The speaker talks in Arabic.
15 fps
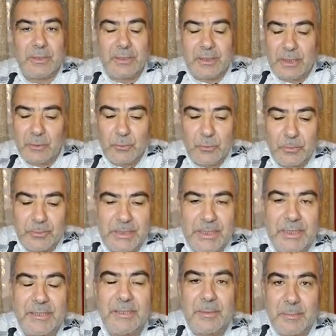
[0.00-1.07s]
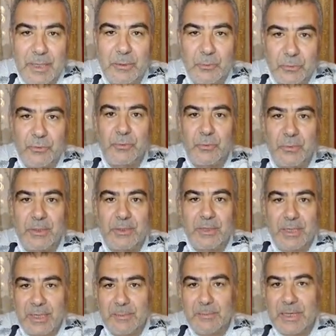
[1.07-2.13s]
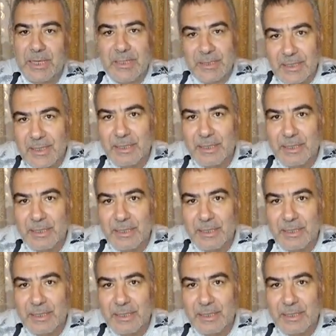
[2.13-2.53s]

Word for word: يقول باحتمال وجود الملائكة